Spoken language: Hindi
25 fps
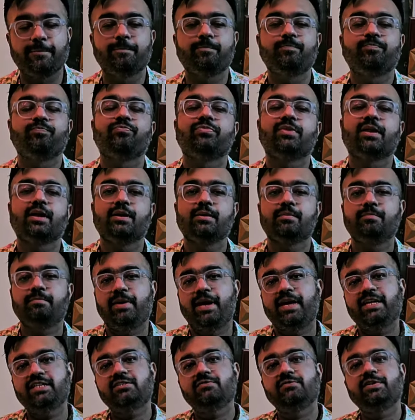मैं इस वीडियो
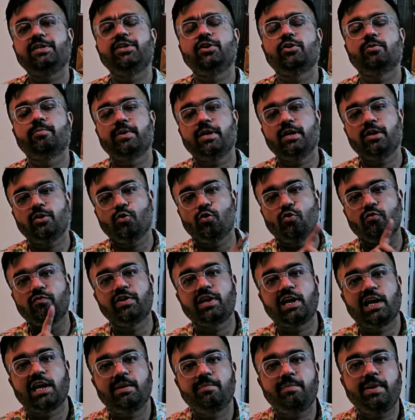में ओवरले में
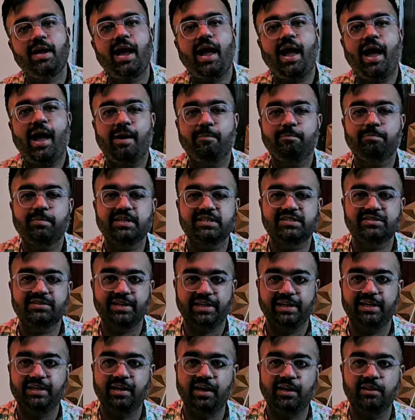ऐप का स्क्रीन डाल
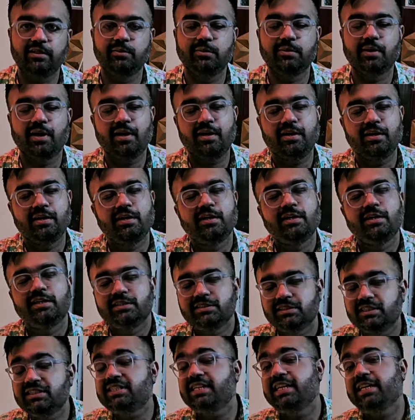दूँगा जिससे कि
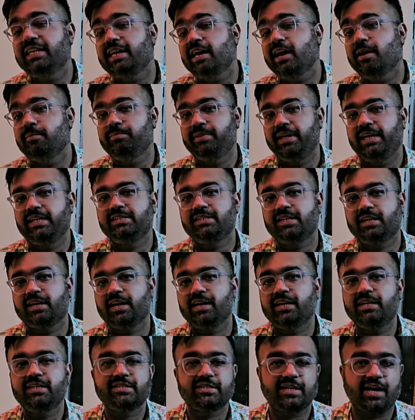आप देख सकें कि इसका
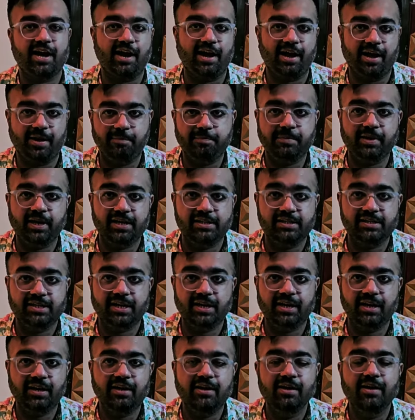ऐप कैसा है
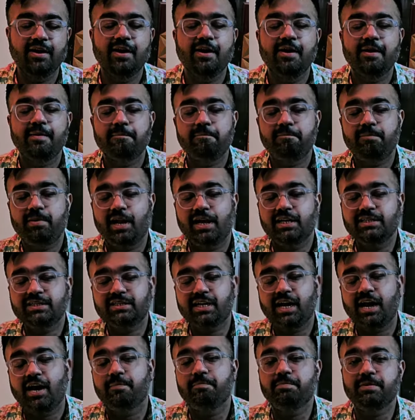प्लस आप ये भी
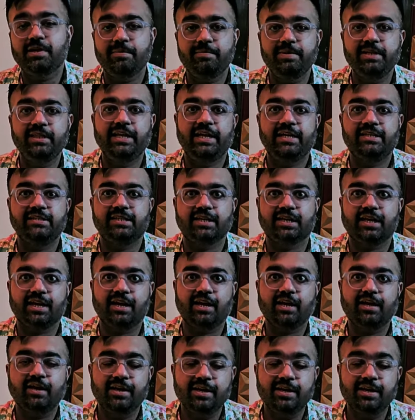देख सकें कि एक